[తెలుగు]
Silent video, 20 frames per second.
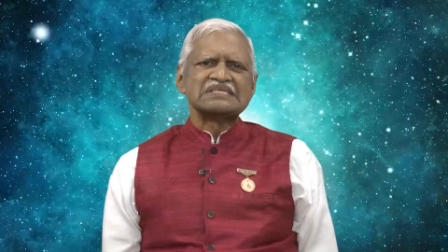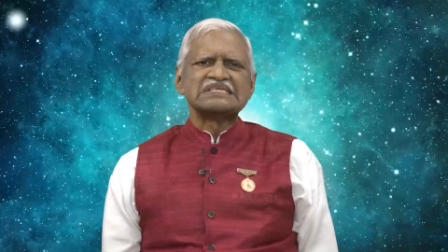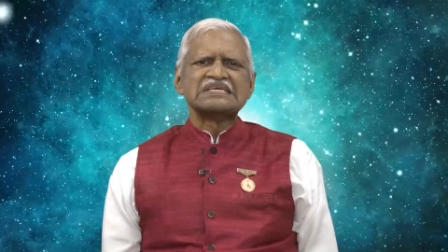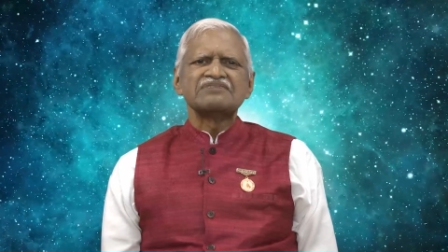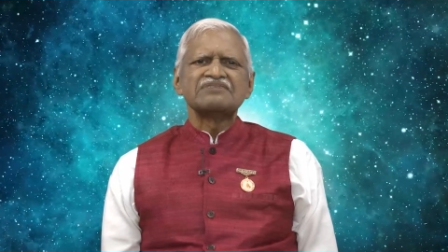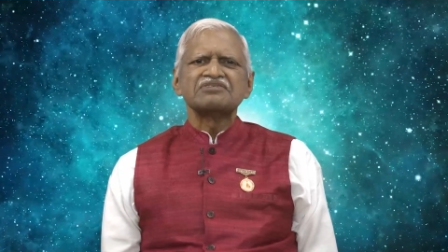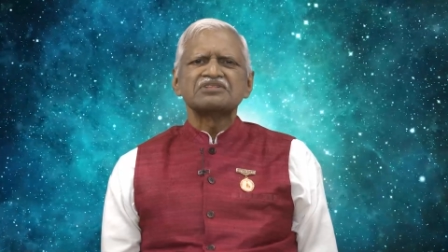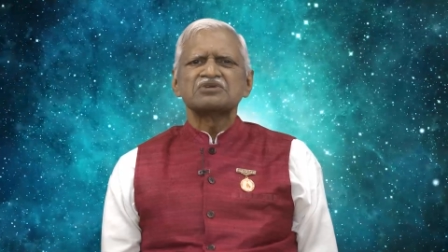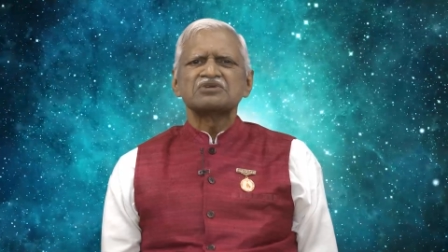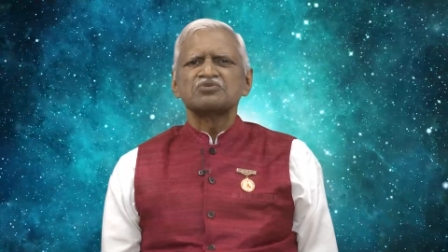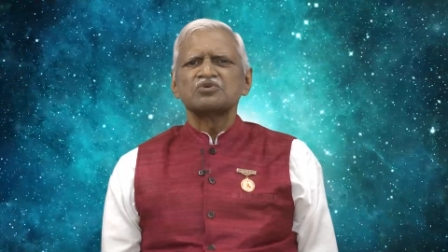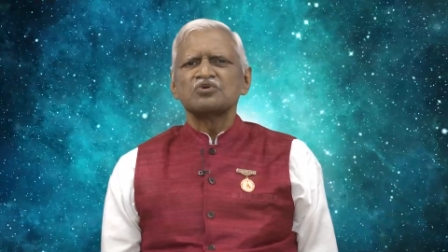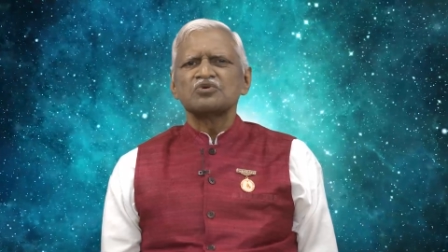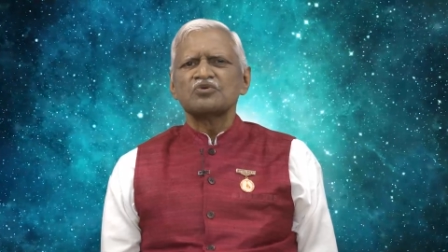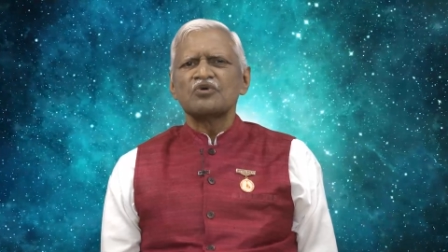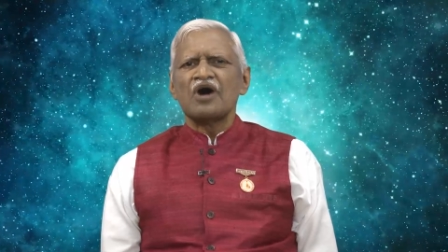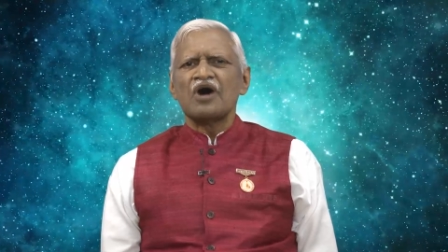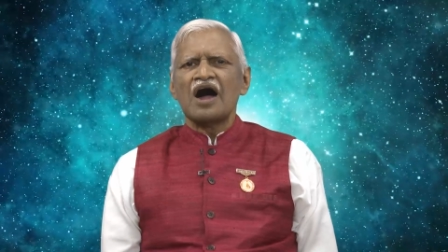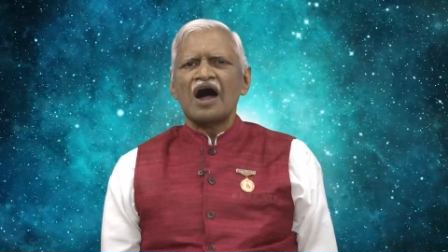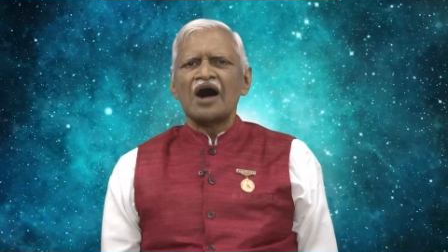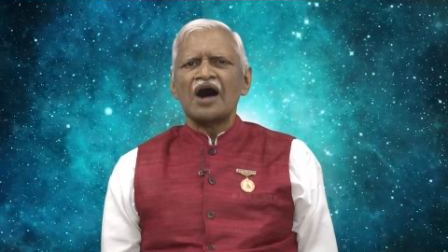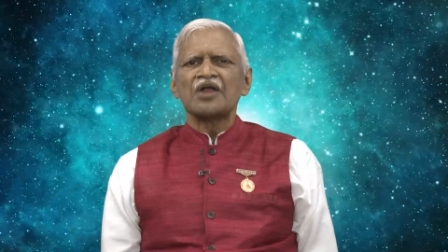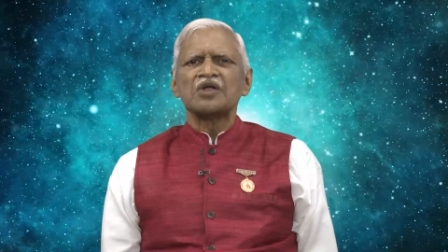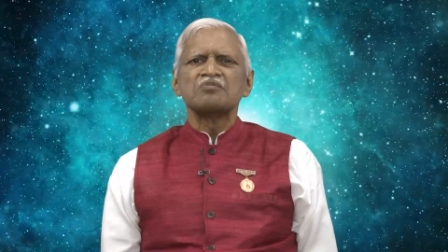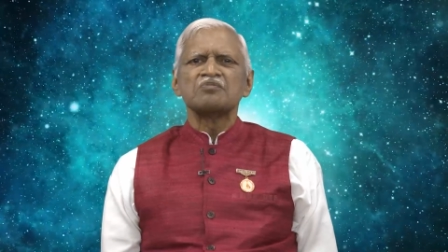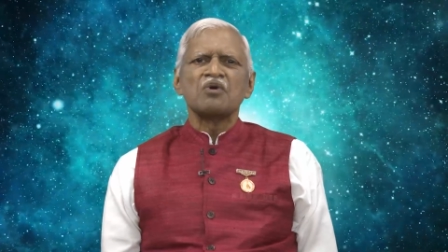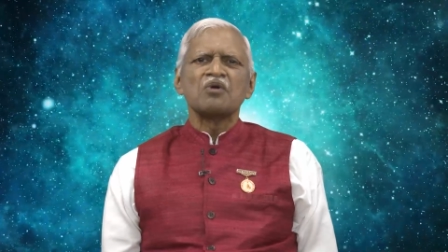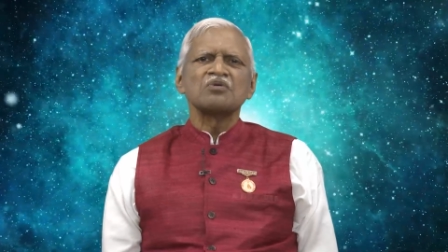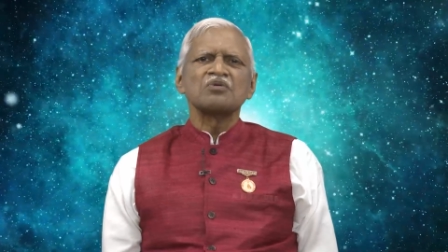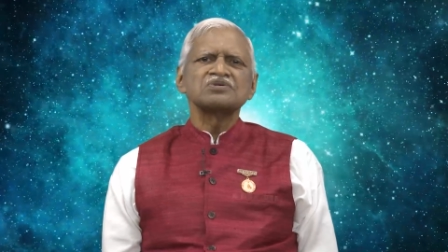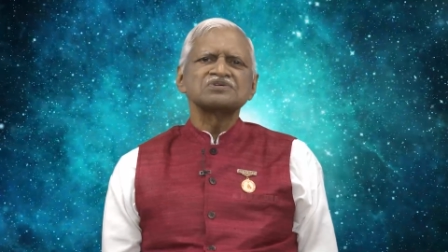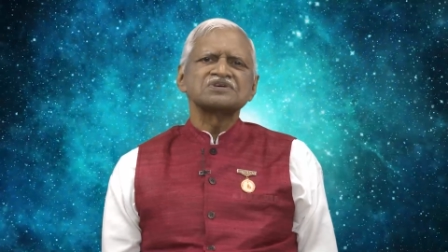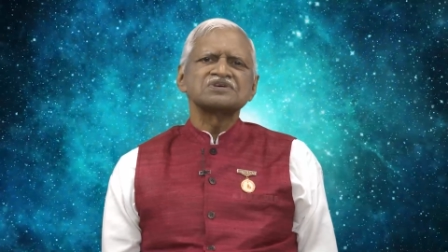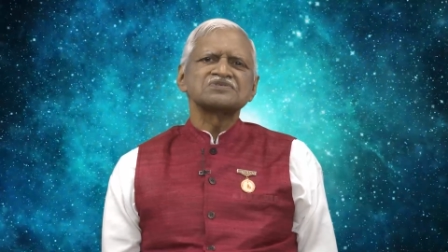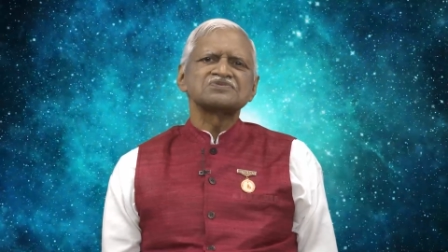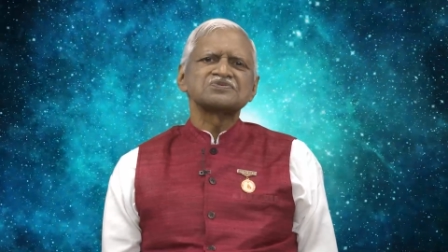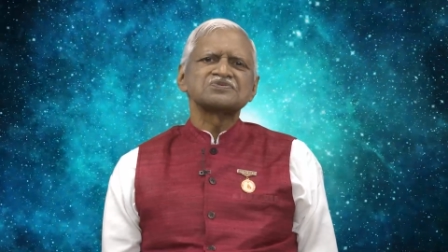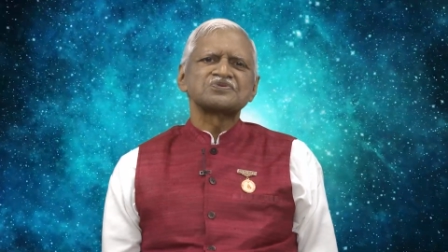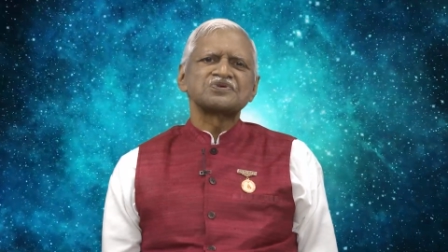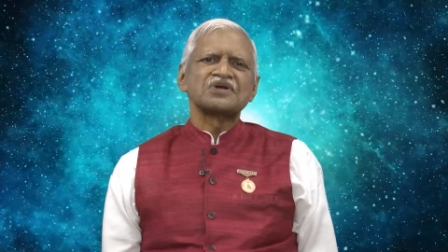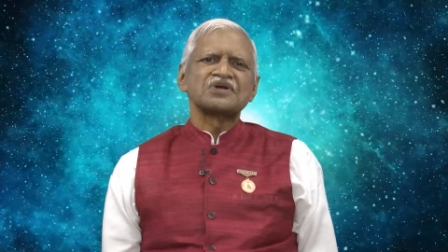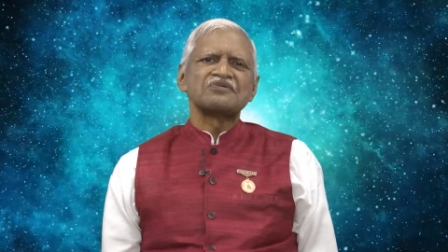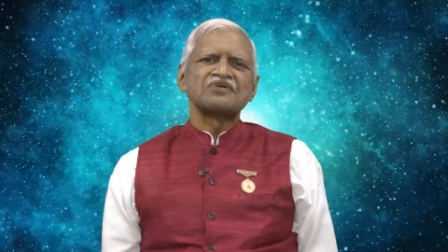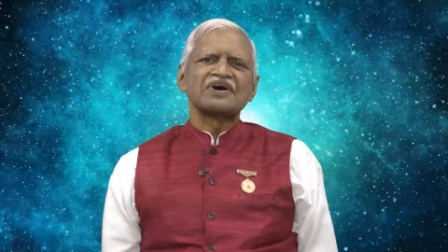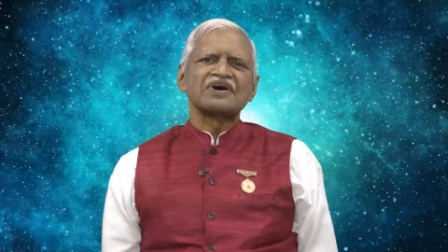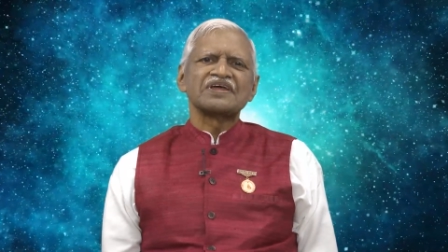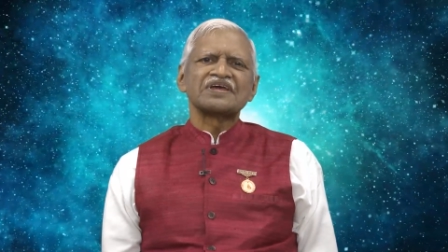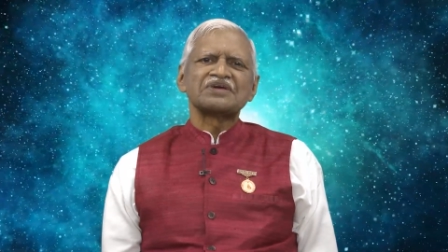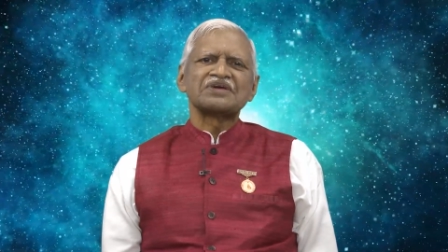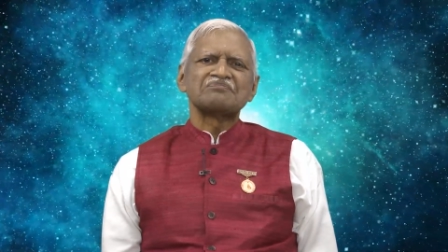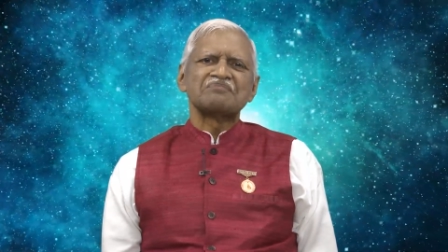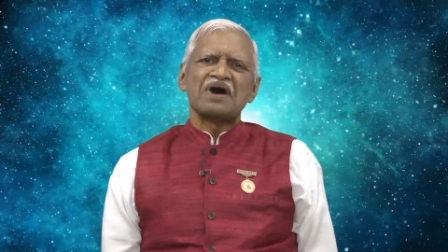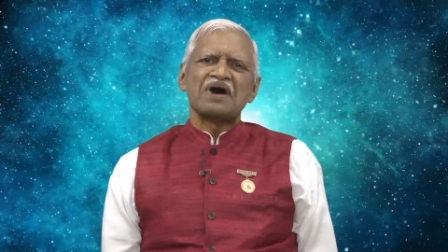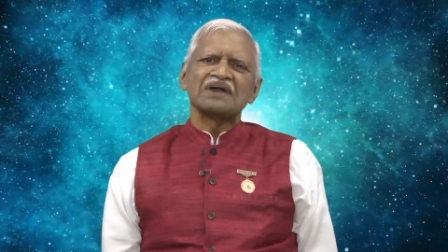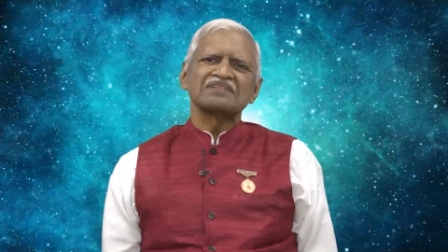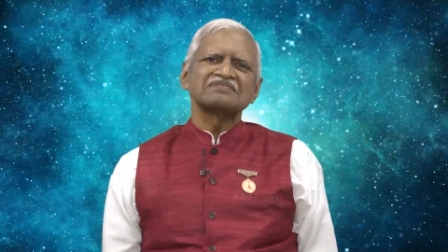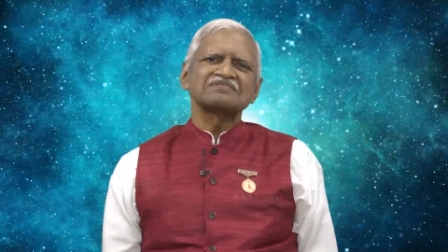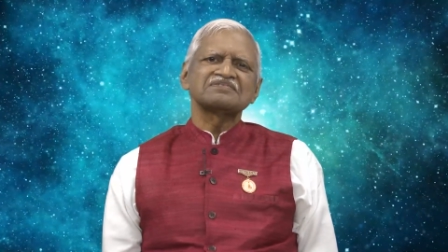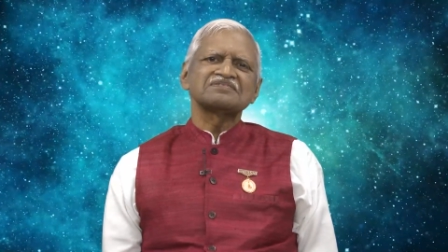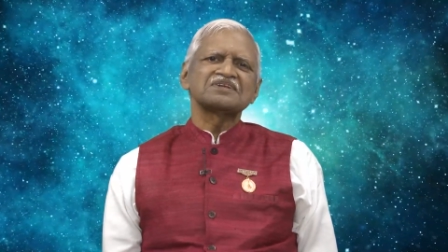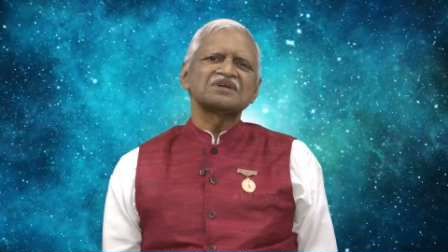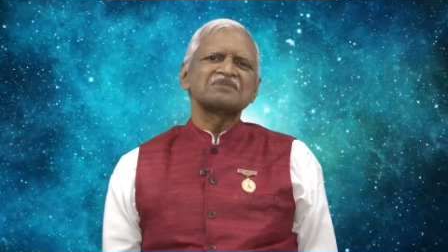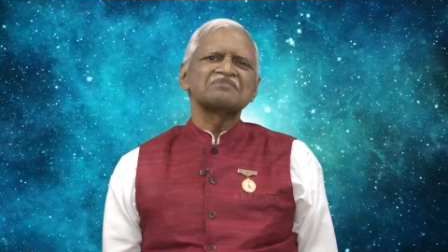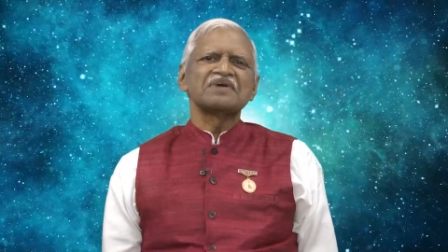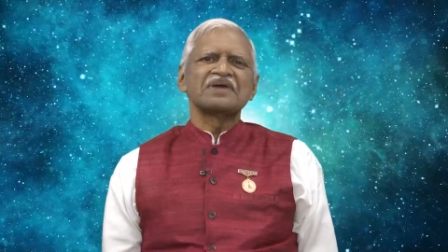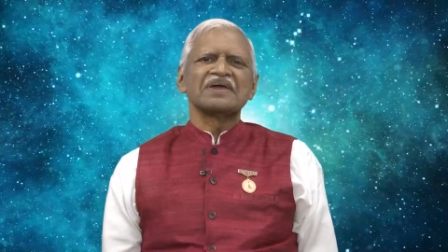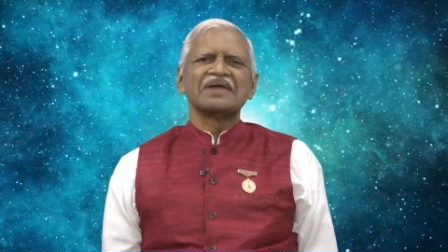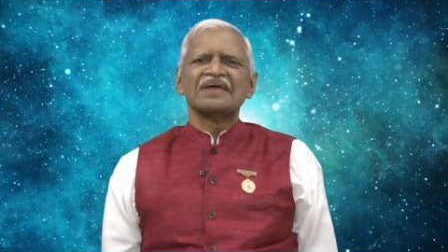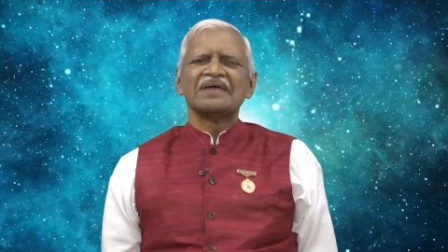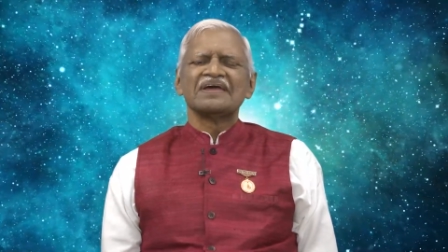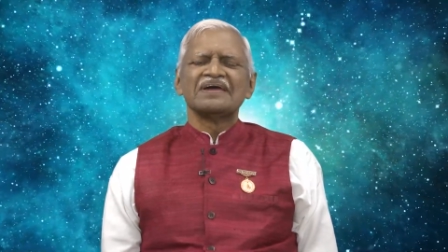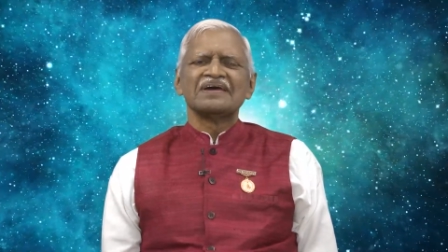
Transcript: జీవితంలో అనుభవం చేసుకున్న వారికి మాత్రమే